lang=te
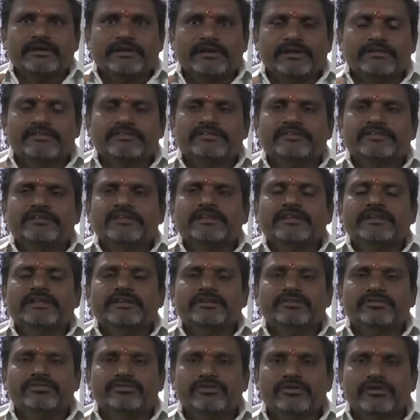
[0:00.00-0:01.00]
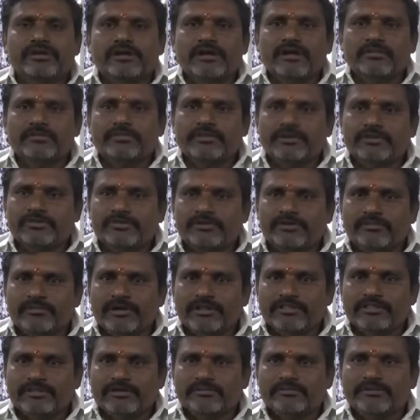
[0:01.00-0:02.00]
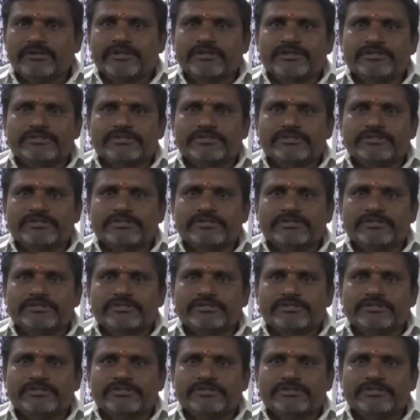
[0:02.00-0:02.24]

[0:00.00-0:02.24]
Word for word: ఎస్సీ నిరుద్యోగ అభ్యర్థులు మాత్రమే